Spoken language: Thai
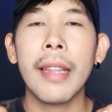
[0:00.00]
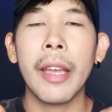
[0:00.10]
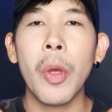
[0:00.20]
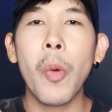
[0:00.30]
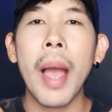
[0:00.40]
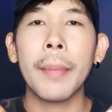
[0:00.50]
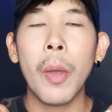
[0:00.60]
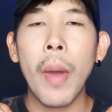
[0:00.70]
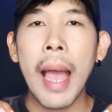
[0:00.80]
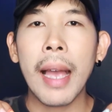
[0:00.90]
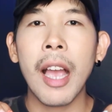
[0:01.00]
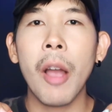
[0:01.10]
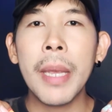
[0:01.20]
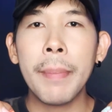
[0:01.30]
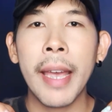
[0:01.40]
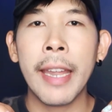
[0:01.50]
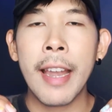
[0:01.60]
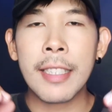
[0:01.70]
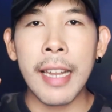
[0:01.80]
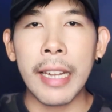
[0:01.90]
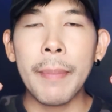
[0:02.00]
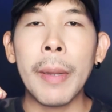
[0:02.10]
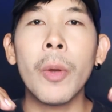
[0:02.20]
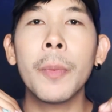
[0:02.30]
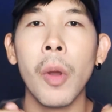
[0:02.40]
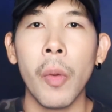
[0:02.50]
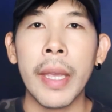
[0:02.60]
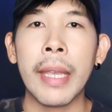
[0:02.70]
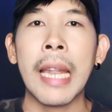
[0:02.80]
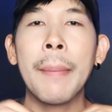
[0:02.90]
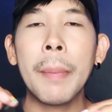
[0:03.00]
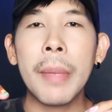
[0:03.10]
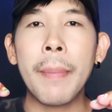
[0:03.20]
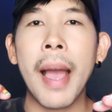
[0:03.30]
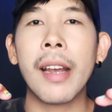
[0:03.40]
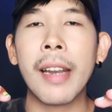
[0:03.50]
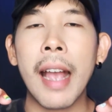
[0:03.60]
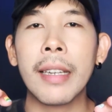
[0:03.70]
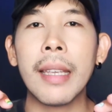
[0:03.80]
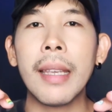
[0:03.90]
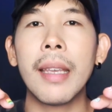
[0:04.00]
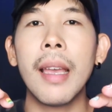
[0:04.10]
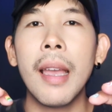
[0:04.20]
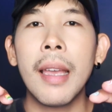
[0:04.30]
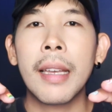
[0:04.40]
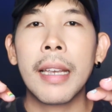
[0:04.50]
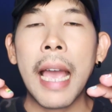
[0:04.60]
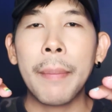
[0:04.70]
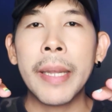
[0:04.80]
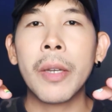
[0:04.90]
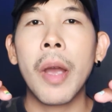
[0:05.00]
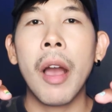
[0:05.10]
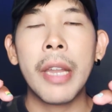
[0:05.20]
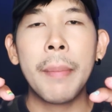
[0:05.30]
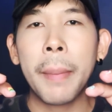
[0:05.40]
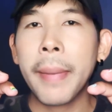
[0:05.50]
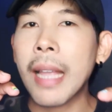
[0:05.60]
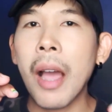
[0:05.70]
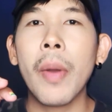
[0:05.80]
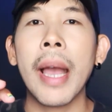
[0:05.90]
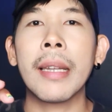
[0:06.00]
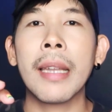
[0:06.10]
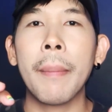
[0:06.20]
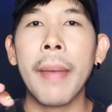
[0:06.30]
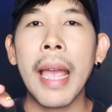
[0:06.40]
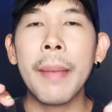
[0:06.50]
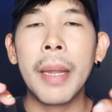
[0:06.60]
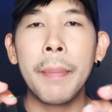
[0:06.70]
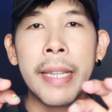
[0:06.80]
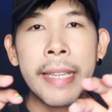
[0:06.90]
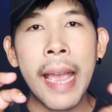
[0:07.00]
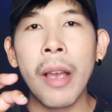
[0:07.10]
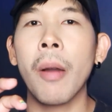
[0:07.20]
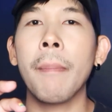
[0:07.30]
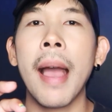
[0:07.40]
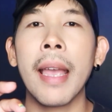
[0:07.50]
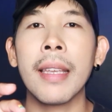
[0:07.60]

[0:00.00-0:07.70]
แต่ด้วยความที่ว่าเขาบินมาในลักษณะที่เป็นรูปตัว V และมันมีบางครั้งที่การบินของเขาเนี่ยมันไม่เท่ากันทำให้มันบินแยกออกไป